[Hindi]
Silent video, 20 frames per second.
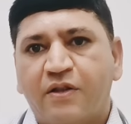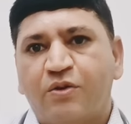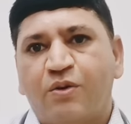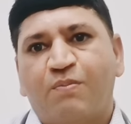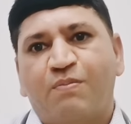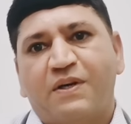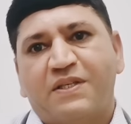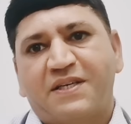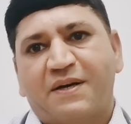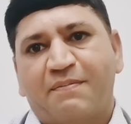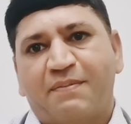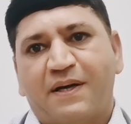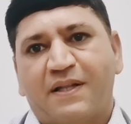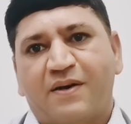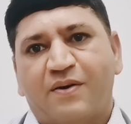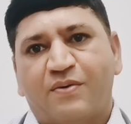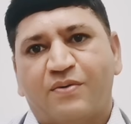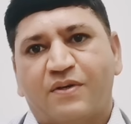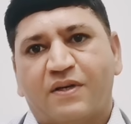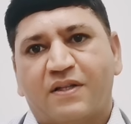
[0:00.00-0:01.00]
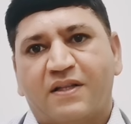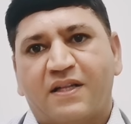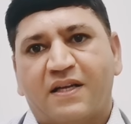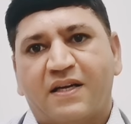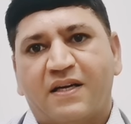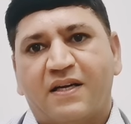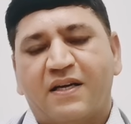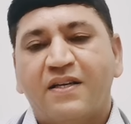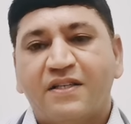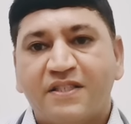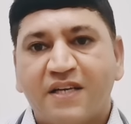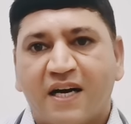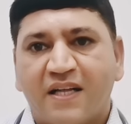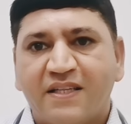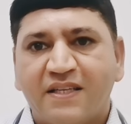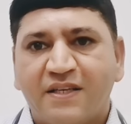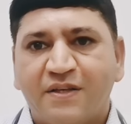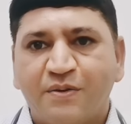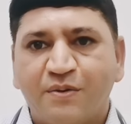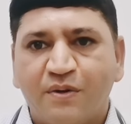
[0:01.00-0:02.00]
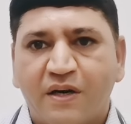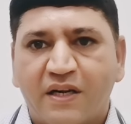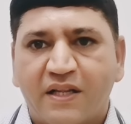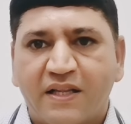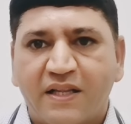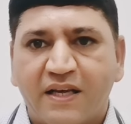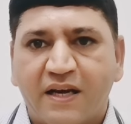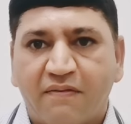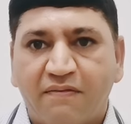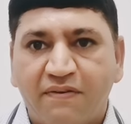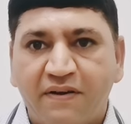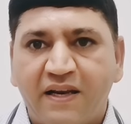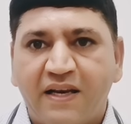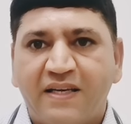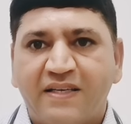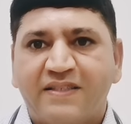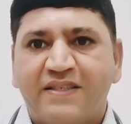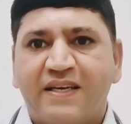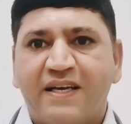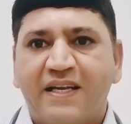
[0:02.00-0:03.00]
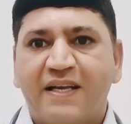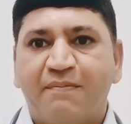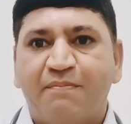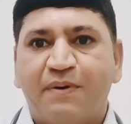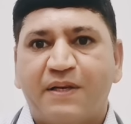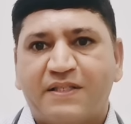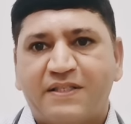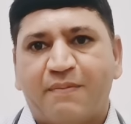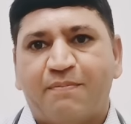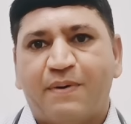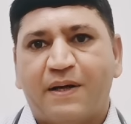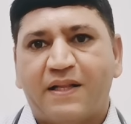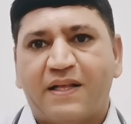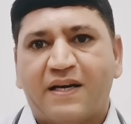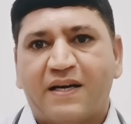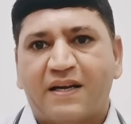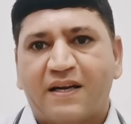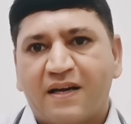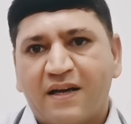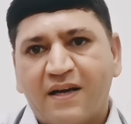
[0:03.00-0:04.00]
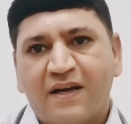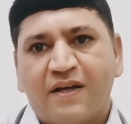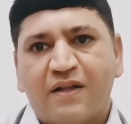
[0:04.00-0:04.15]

तो बच्चा पैदा हो सकता है शादी क्यों करते हैं आप फीलिंग्स के लिए बच्चा पैदा करें